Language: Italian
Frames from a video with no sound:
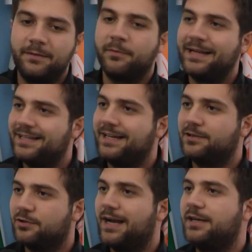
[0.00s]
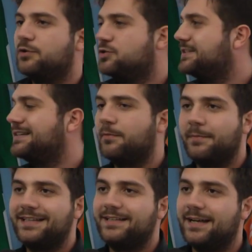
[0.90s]
nei momenti elettorali non ci siamo
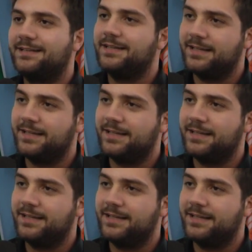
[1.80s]
mai tirati